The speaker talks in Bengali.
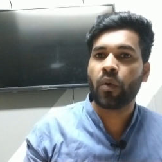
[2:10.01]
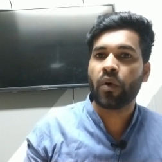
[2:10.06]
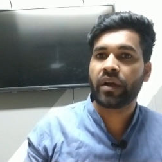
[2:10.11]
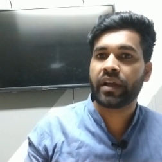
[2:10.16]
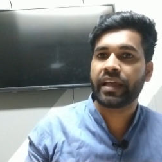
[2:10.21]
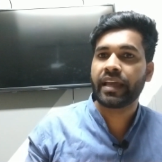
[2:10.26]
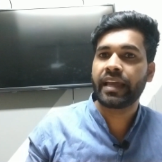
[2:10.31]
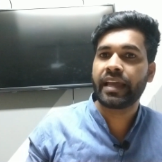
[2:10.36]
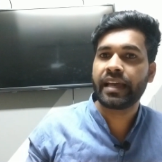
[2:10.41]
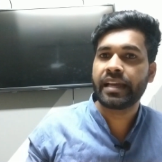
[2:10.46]

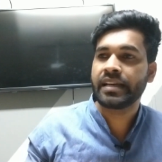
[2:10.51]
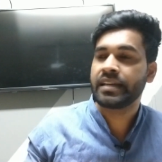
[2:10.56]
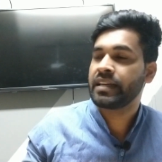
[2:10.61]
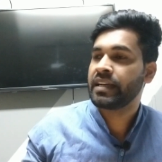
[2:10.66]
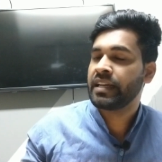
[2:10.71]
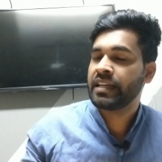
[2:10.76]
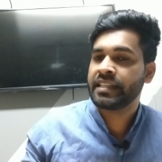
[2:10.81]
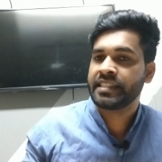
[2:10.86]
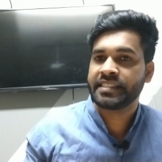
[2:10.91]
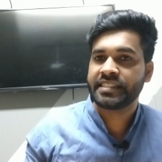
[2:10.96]
ওকে
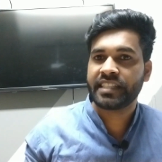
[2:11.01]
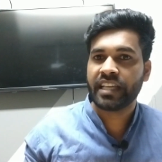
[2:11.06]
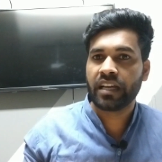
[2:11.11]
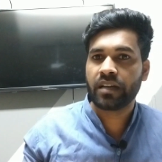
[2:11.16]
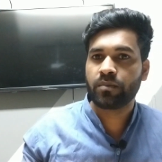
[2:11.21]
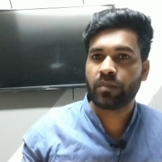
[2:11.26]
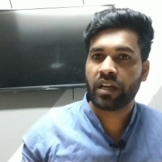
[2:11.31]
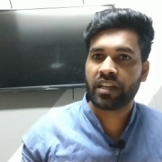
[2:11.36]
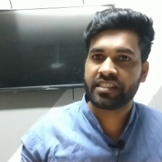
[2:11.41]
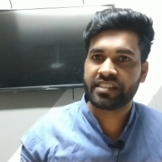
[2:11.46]
যে
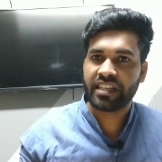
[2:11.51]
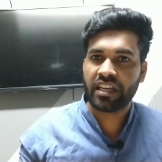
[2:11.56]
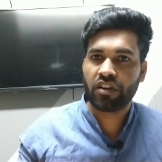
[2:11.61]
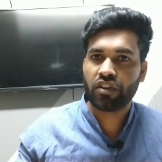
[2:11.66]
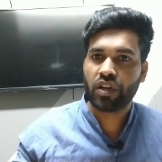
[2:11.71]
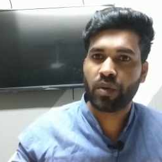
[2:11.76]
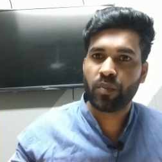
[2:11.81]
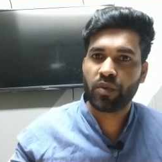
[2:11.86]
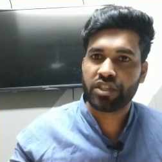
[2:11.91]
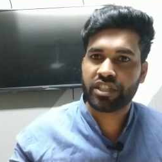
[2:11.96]
মানে যে
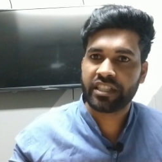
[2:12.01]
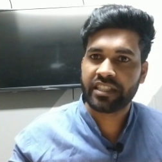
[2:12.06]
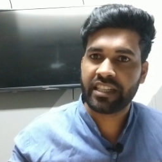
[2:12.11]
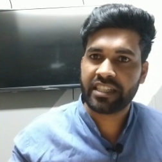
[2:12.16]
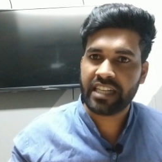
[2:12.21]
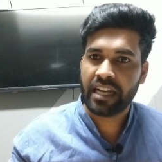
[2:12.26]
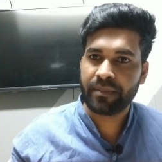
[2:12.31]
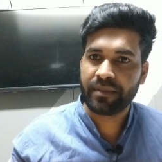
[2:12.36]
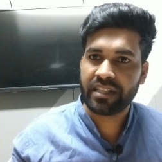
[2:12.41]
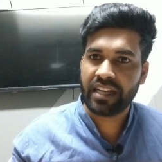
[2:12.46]
কোনো
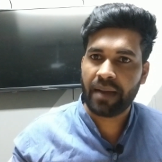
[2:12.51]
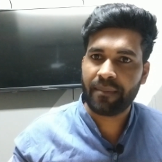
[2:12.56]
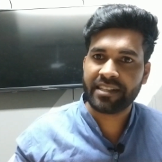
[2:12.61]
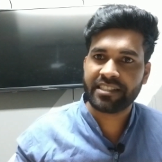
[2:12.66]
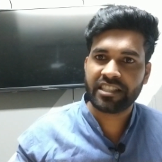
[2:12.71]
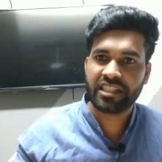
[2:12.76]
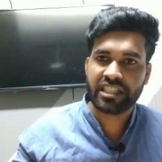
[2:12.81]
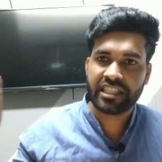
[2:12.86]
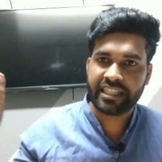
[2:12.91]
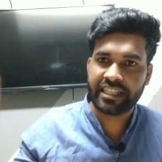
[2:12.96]
মসজিদের সামনে
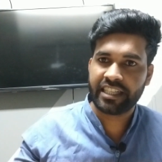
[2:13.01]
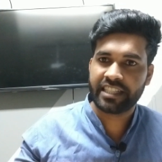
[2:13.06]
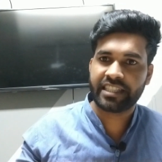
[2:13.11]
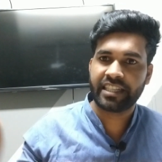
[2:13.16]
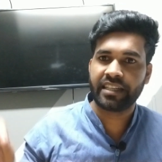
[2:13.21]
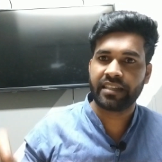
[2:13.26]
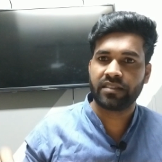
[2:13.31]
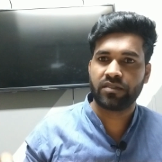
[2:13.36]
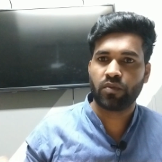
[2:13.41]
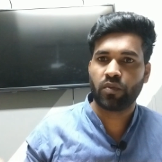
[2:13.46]
নামাজের
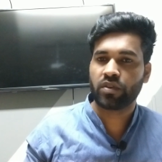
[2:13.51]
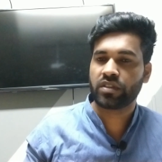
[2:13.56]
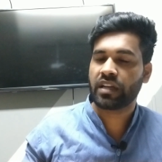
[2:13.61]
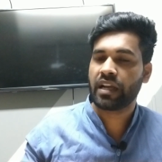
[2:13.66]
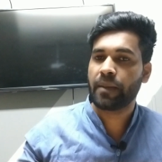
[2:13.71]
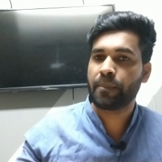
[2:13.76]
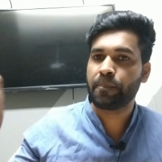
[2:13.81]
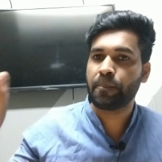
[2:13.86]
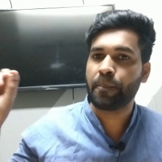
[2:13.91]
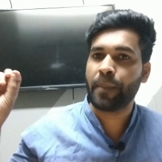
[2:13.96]
শেষে
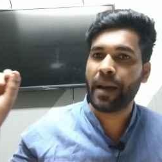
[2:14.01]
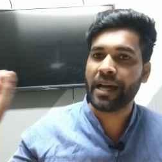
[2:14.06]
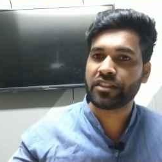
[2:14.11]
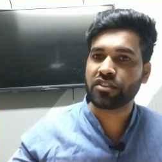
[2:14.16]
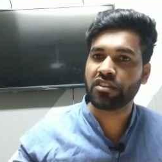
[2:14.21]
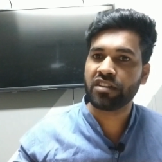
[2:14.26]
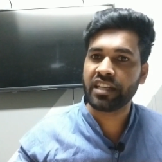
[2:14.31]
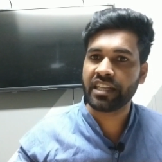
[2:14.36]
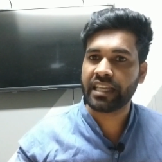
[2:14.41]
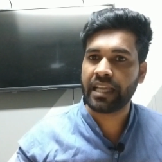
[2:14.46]
ওকে
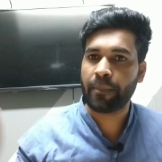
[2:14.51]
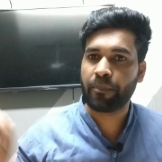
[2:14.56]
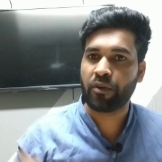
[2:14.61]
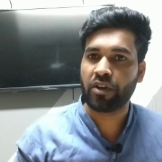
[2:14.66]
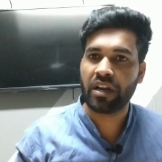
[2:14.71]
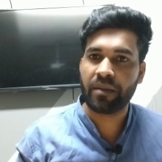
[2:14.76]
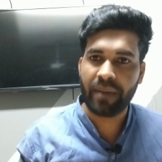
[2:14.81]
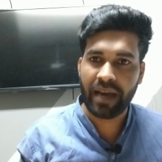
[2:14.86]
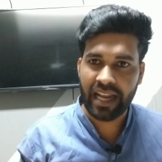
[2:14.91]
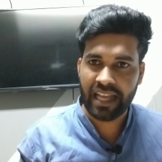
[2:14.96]
পাথর নিক্ষেপ
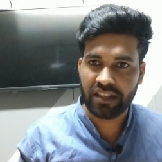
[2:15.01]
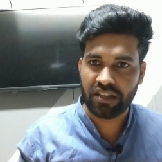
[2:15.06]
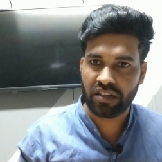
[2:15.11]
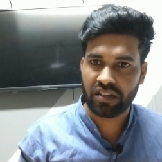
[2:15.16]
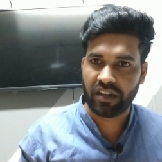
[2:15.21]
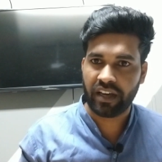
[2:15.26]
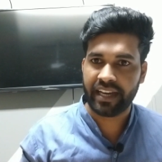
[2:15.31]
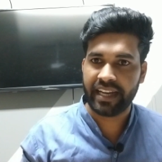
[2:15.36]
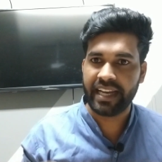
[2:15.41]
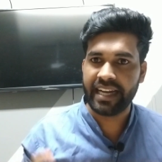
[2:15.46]
করে মারা
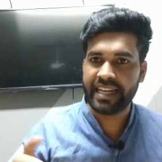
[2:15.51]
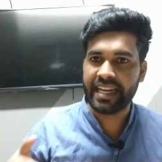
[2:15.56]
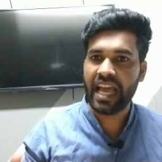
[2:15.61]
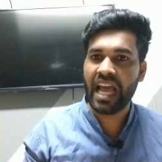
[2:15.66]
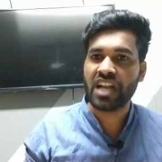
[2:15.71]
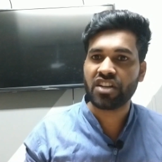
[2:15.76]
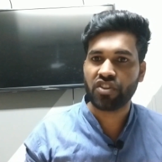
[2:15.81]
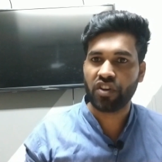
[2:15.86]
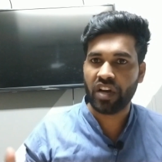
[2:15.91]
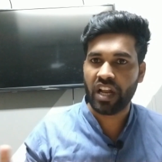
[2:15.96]
দরকার
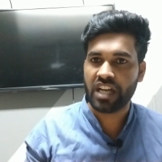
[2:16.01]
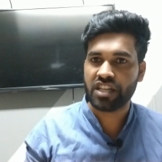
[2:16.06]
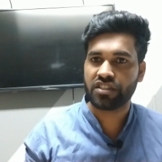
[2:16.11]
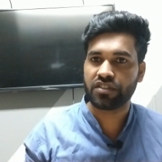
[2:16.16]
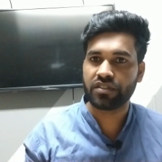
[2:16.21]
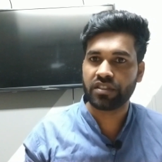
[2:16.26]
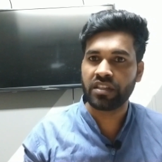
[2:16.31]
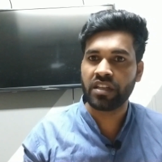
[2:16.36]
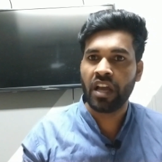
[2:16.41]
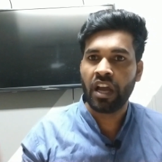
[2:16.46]
এটা
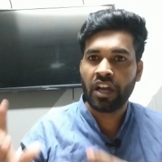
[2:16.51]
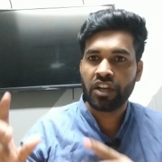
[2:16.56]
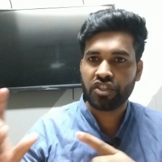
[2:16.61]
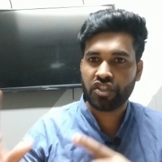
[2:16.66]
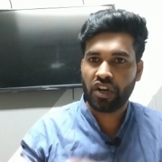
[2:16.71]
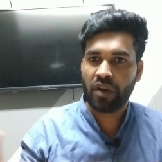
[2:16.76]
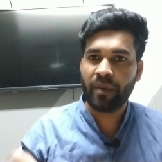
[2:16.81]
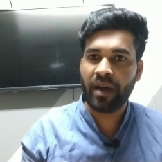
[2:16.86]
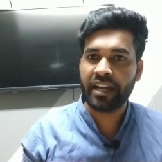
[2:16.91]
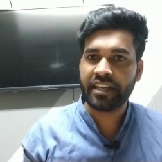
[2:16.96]
সরাসরি
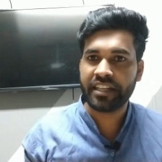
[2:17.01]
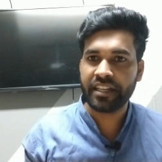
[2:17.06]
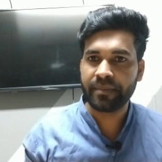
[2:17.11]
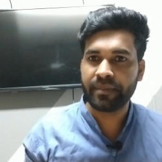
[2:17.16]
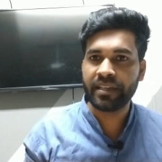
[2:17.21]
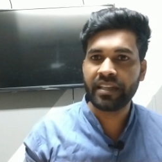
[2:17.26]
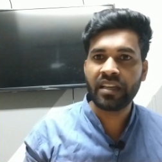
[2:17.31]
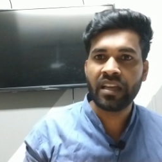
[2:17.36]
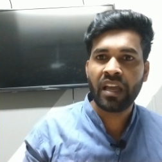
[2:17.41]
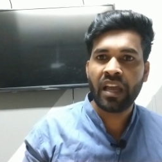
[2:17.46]
সময়
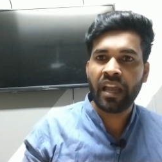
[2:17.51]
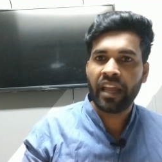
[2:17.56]
টিভি